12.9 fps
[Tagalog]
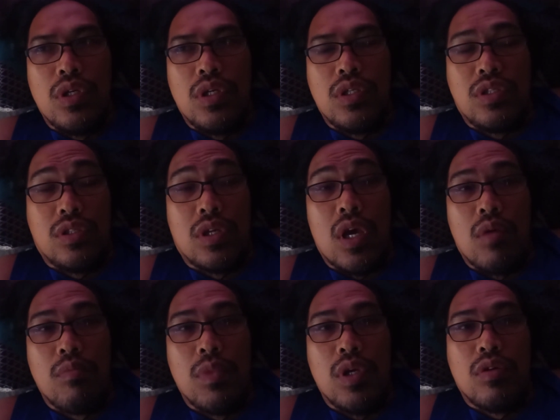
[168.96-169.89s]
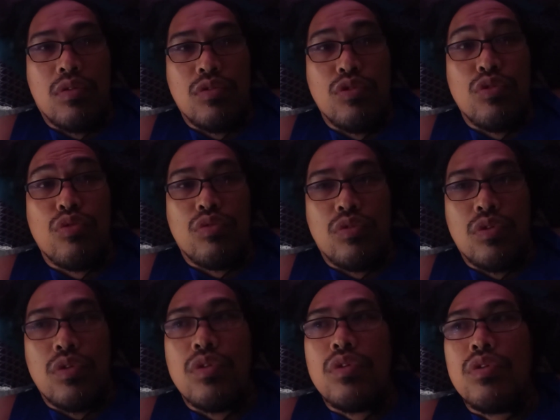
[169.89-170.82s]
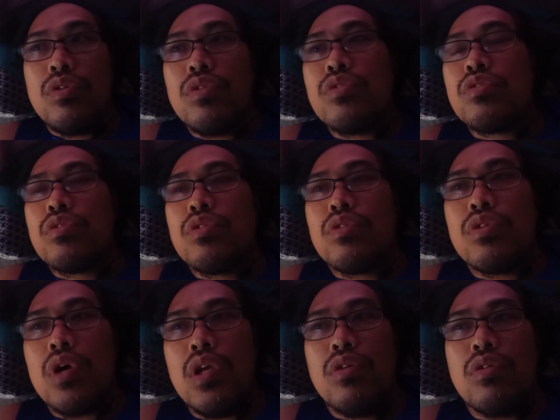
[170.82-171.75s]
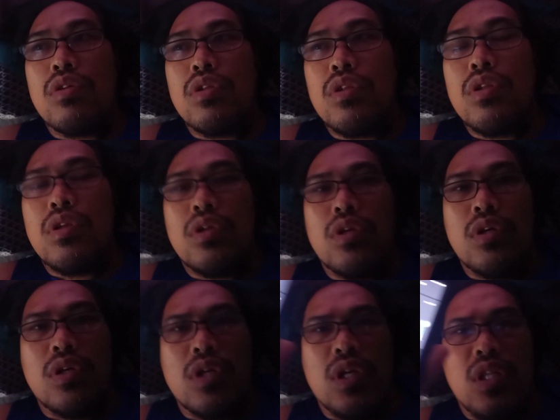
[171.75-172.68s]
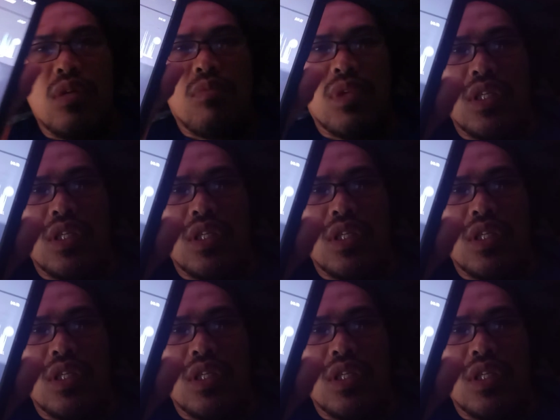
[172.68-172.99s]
it's coming on June so ngayon kita ba